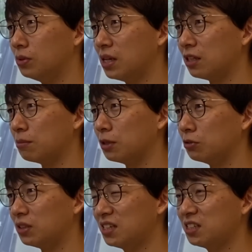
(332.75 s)
なんて言えばいい
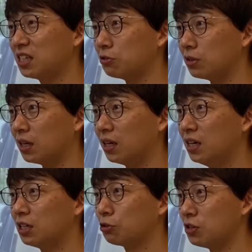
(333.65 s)
の、デジタルな
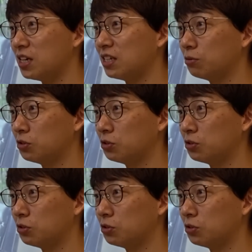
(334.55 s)
クリエイティブ